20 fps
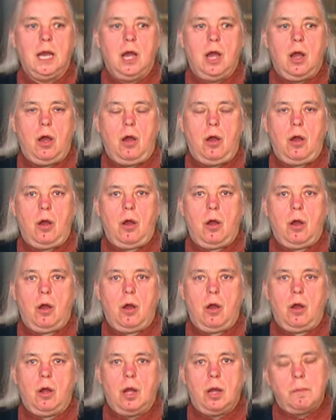euh,
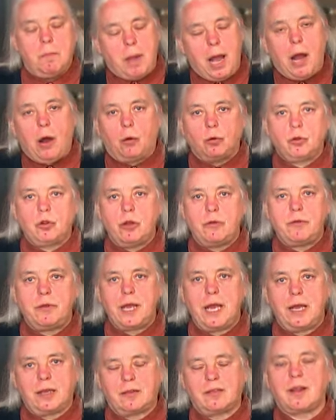ben, on devient
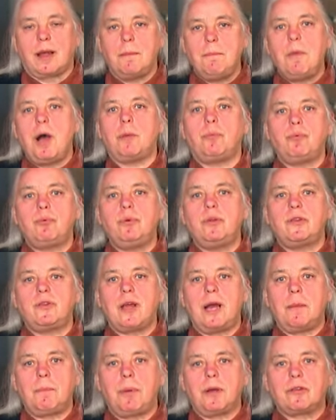extrêmement
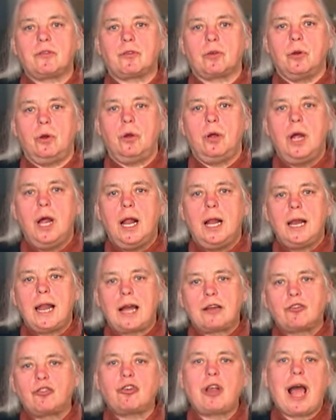puissant parce que la
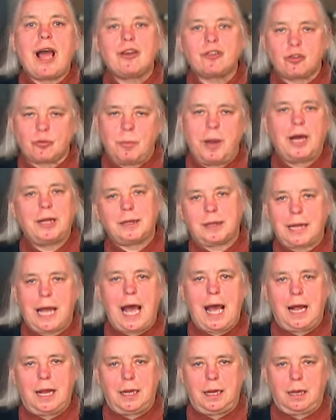charge
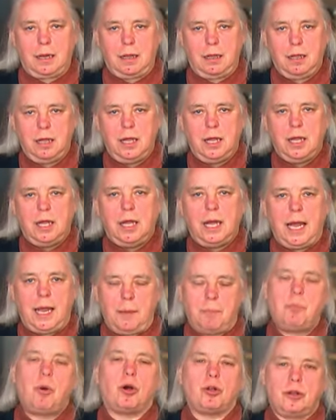mentale est
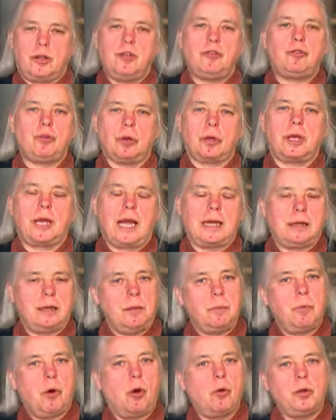portée sur quatre
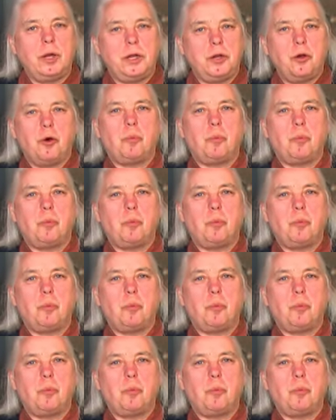épaules et non